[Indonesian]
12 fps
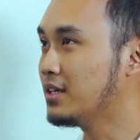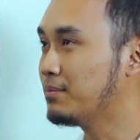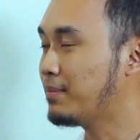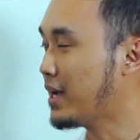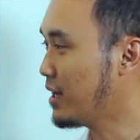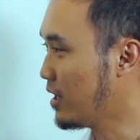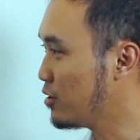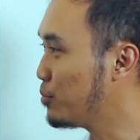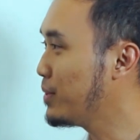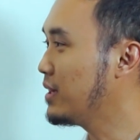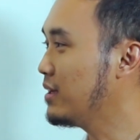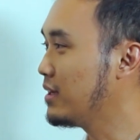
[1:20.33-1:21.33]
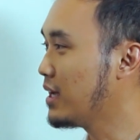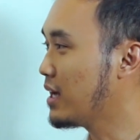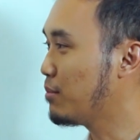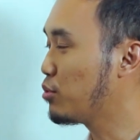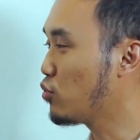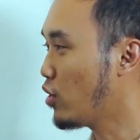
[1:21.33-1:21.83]
PLN UP3
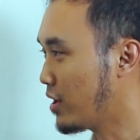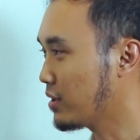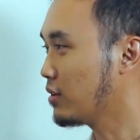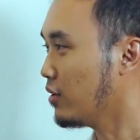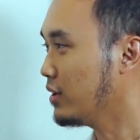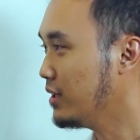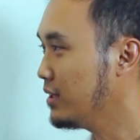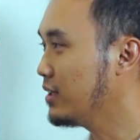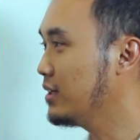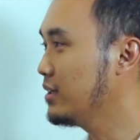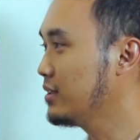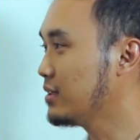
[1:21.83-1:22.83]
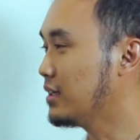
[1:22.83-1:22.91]
Purwokerto ini hmm.